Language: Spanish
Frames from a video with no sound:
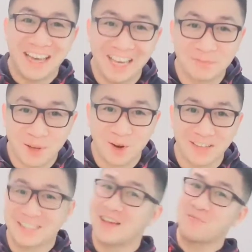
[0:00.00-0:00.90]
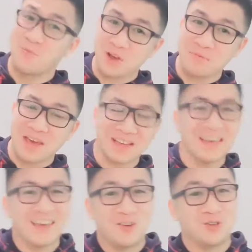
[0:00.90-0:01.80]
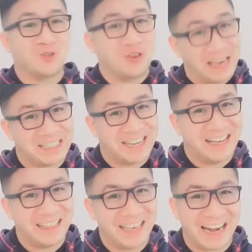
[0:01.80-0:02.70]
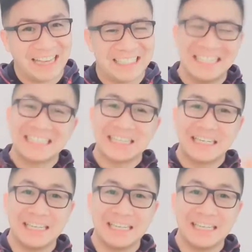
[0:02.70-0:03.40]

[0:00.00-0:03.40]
Espero que estén muy bien. Yo estoy excelente, gracias.